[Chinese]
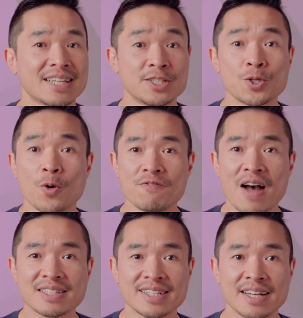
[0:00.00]
研究
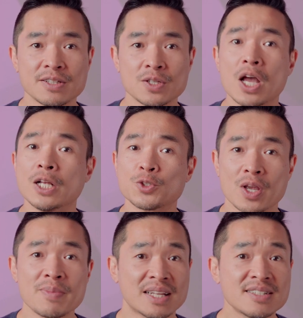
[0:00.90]
发现，
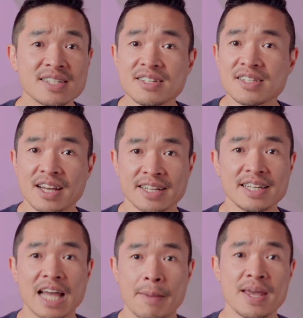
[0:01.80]
催眠甚至可
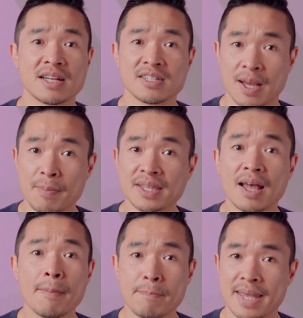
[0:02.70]
以改变人们
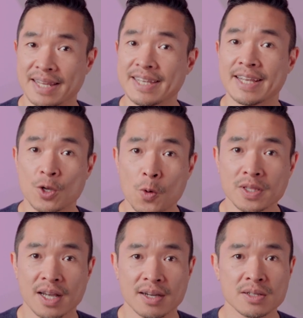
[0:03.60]
的免疫
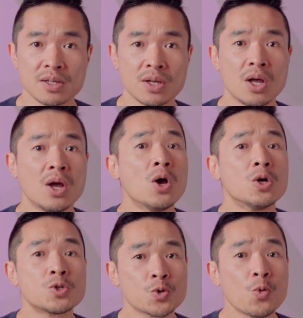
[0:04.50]
功能，
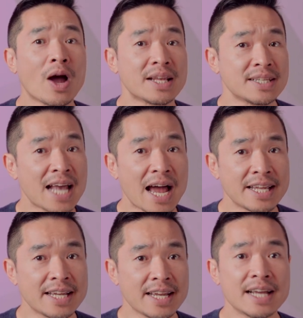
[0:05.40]
舒缓压
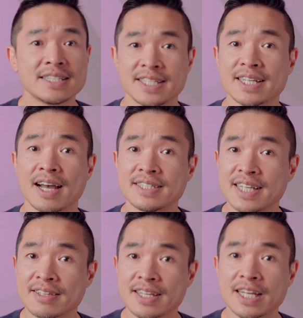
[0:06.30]
力，进而
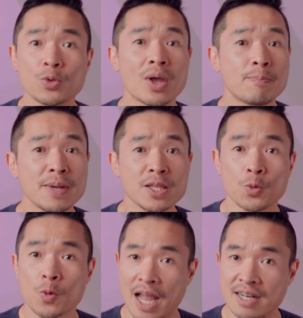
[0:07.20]
降低对病
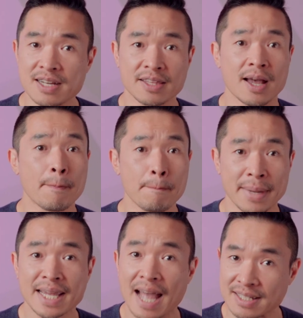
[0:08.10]
毒感染的
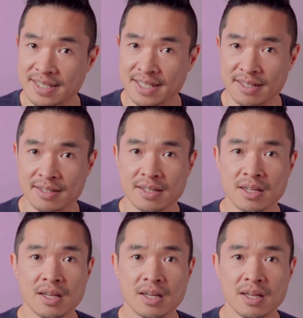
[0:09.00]
敏感性，